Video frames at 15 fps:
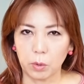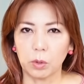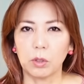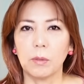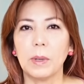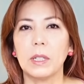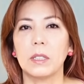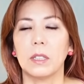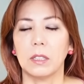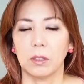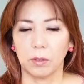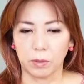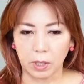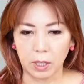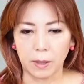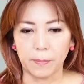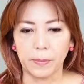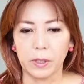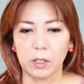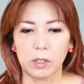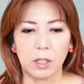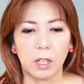言葉に出すとか、
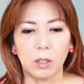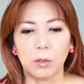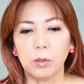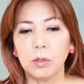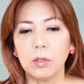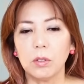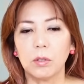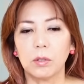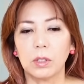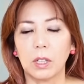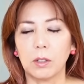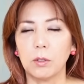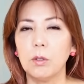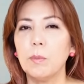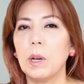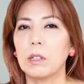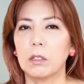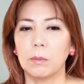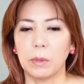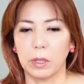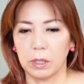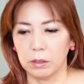伝えることによってうま
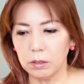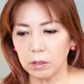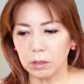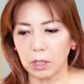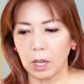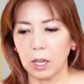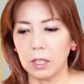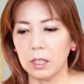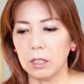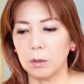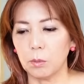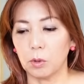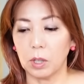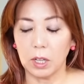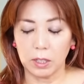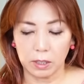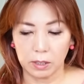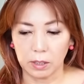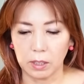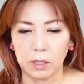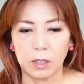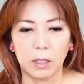く回る、相手にも感謝
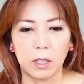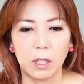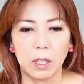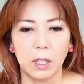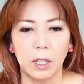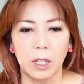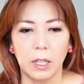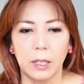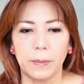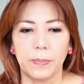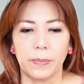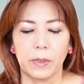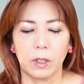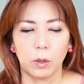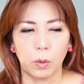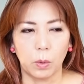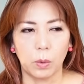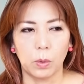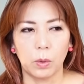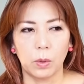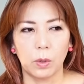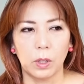されたり、
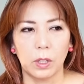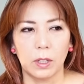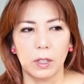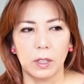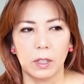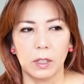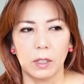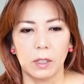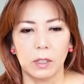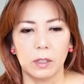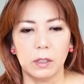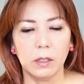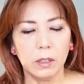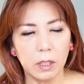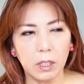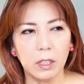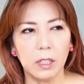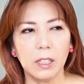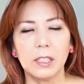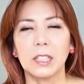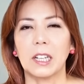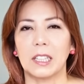こう、な
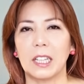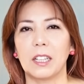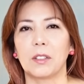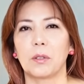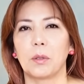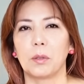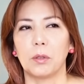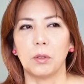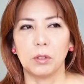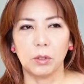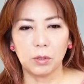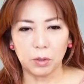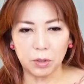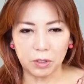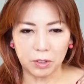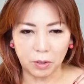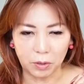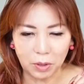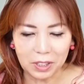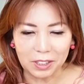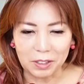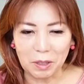なぜかねこうとにか
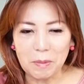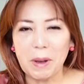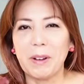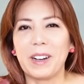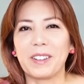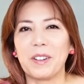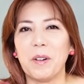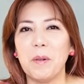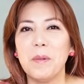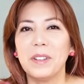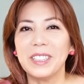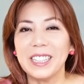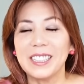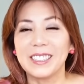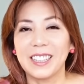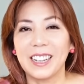く今はこう表に